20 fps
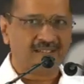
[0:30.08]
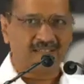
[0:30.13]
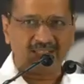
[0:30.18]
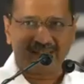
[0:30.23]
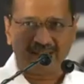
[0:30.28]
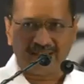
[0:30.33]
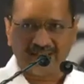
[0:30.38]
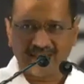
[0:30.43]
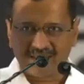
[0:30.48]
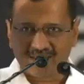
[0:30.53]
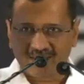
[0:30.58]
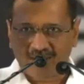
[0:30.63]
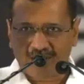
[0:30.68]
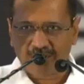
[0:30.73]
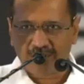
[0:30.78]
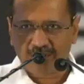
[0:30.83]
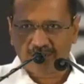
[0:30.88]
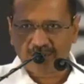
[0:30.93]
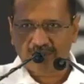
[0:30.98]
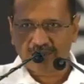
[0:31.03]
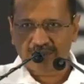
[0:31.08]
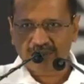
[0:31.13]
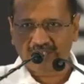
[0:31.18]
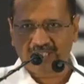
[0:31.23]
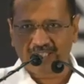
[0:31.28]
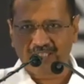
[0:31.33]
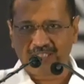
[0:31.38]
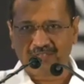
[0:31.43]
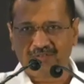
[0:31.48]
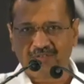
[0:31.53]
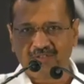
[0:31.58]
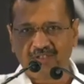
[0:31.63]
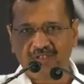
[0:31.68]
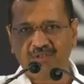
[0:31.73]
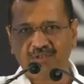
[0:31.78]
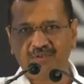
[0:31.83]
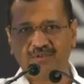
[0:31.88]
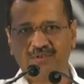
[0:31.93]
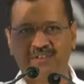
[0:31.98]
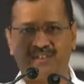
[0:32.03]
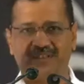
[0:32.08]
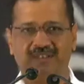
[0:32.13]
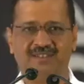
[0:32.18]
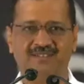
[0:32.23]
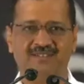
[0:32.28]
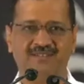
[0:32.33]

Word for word: इन नेताओं को तकलीफ नहीं होती